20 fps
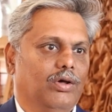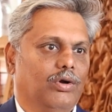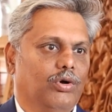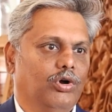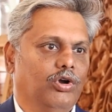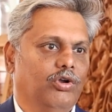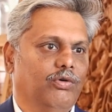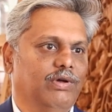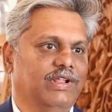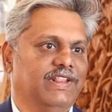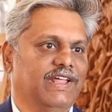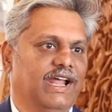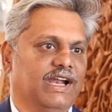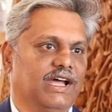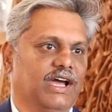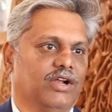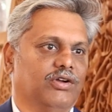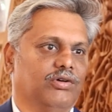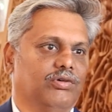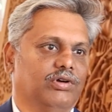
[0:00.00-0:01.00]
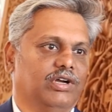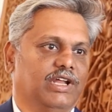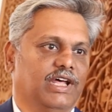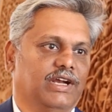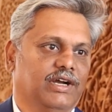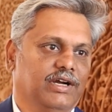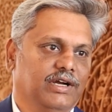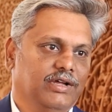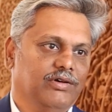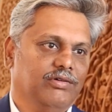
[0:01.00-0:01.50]
రెండు విధాలుగా
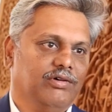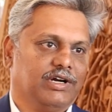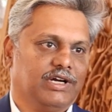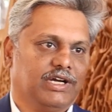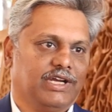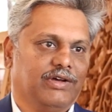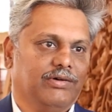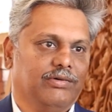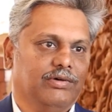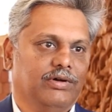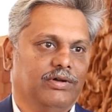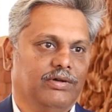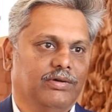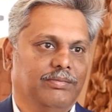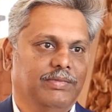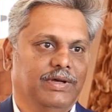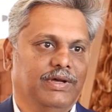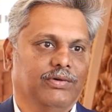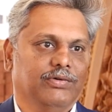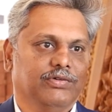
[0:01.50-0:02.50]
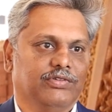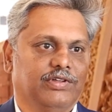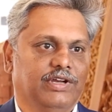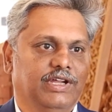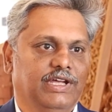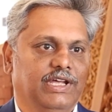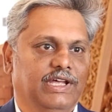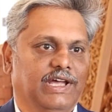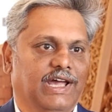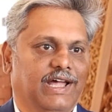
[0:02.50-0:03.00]
అనుకుంటానండి ఒకటేమో మేము
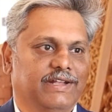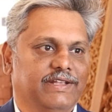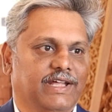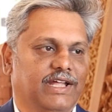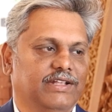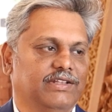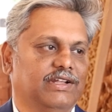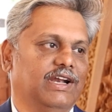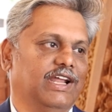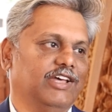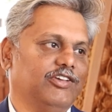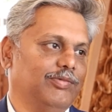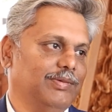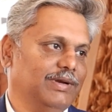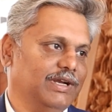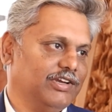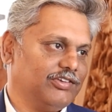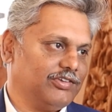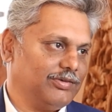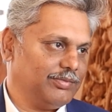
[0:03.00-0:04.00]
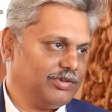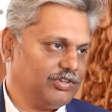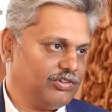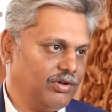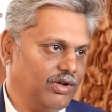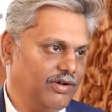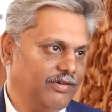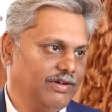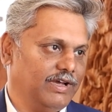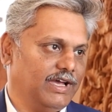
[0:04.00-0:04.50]
శ్రీ యాదాద్రి లక్ష్మీ
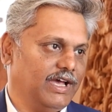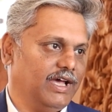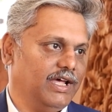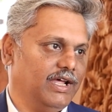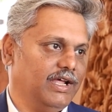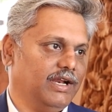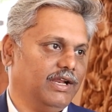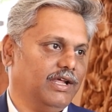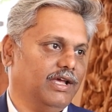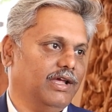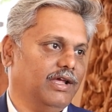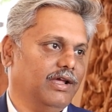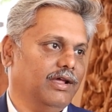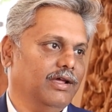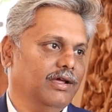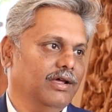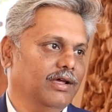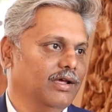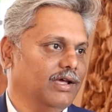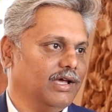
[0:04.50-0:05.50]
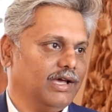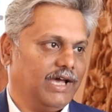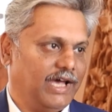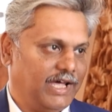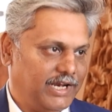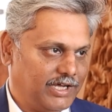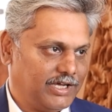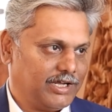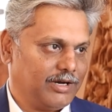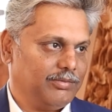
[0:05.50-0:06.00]
నరసింహస్వామి గారి
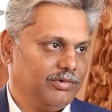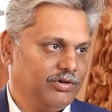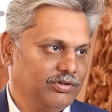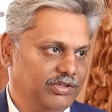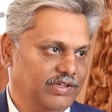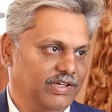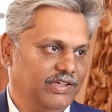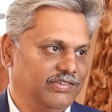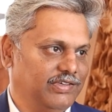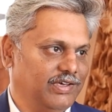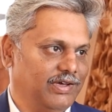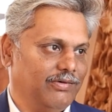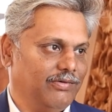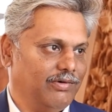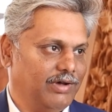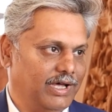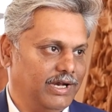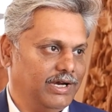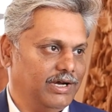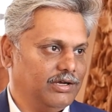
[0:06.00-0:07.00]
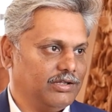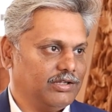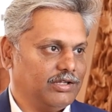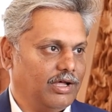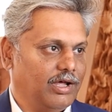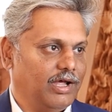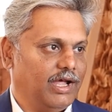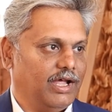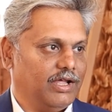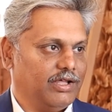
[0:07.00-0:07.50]
కార్యక్రమం చేశాం వారి
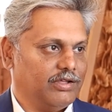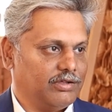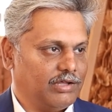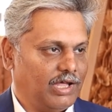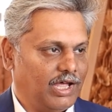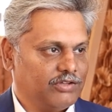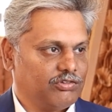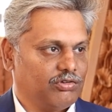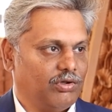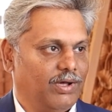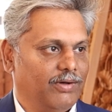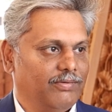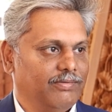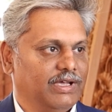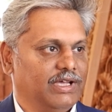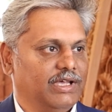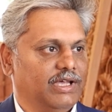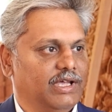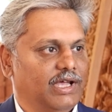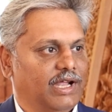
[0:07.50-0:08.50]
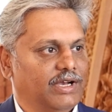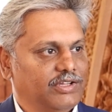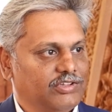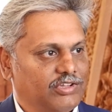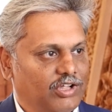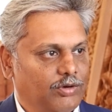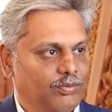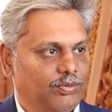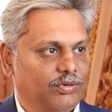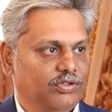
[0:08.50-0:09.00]
ఆ స్వామికి అన్ని
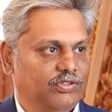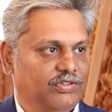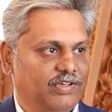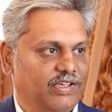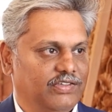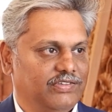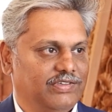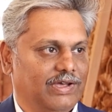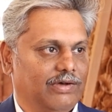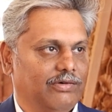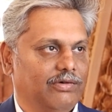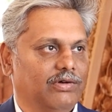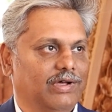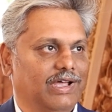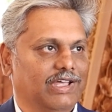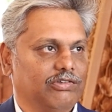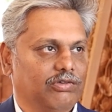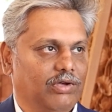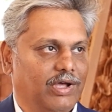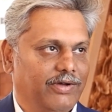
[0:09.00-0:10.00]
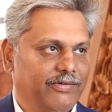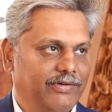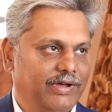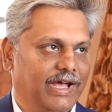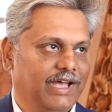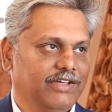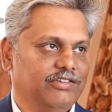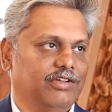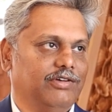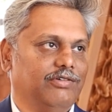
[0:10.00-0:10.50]
తలుపులు చేశాము ఆ స్వామి
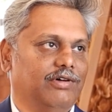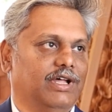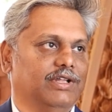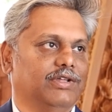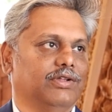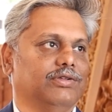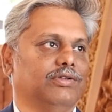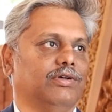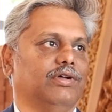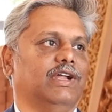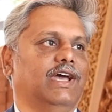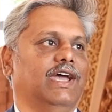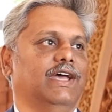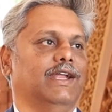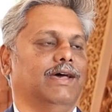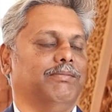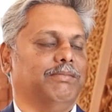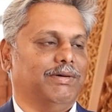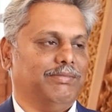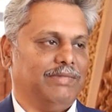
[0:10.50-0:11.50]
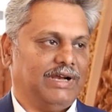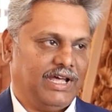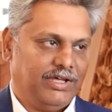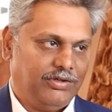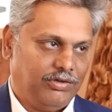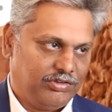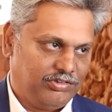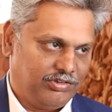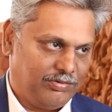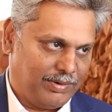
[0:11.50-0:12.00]
ఆశీర్వాదంతోనే ఆయన మమ్మల్ని
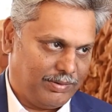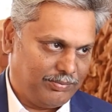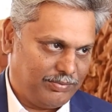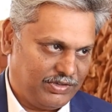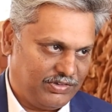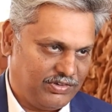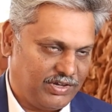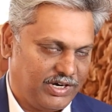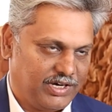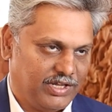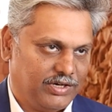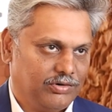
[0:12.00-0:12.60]
అయోధ్య పంపించాడు